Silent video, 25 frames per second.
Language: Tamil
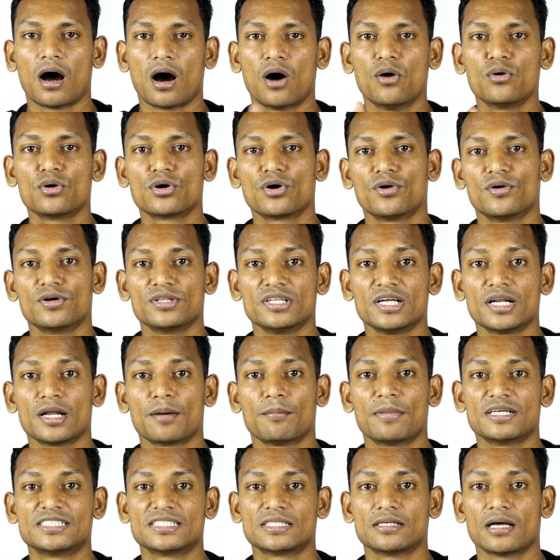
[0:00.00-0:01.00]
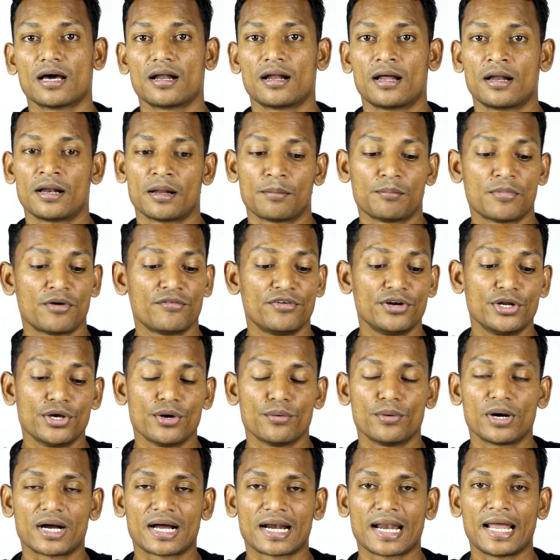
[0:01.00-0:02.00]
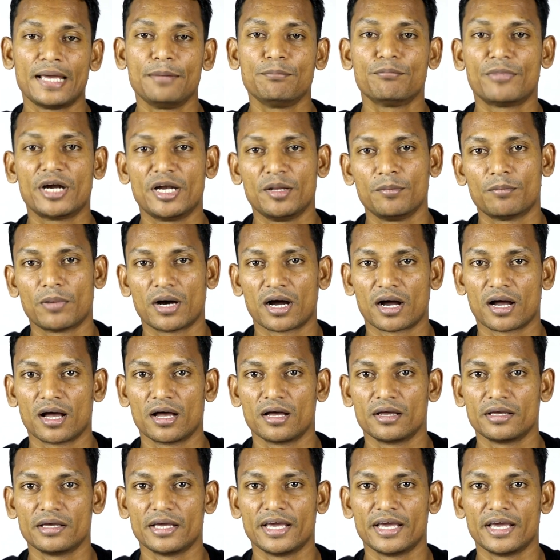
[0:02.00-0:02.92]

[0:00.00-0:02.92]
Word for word: அவங்க வந்து நம்ம நம்ம வீடியோவை கிளைம் பண்ணிப்பாங்க